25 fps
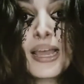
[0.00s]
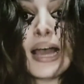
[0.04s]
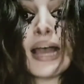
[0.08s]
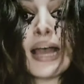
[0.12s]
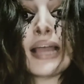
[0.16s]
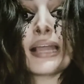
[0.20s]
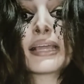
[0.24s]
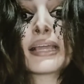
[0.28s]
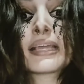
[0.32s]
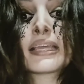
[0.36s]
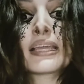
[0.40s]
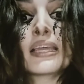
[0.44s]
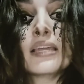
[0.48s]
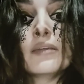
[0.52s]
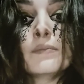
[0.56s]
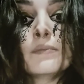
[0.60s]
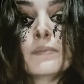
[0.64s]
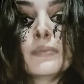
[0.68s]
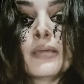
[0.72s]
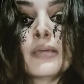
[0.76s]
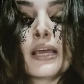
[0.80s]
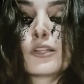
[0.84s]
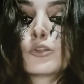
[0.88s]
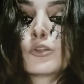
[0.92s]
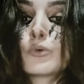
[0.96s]
A
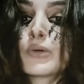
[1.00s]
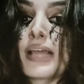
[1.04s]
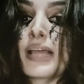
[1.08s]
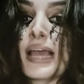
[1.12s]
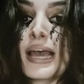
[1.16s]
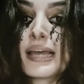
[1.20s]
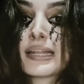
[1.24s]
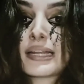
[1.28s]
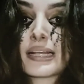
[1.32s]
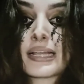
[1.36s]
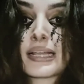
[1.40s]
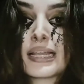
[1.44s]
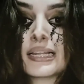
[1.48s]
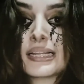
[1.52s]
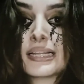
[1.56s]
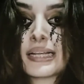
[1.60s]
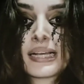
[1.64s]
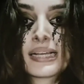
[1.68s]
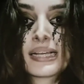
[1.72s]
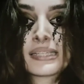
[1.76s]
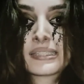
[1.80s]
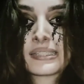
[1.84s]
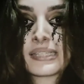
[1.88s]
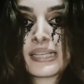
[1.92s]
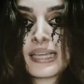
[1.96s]
equipe alugara aquele
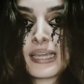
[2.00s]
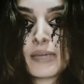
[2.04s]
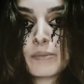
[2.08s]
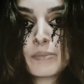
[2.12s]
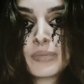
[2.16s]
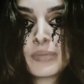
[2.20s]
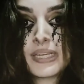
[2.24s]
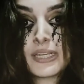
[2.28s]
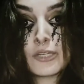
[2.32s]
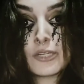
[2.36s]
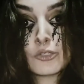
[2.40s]
casebre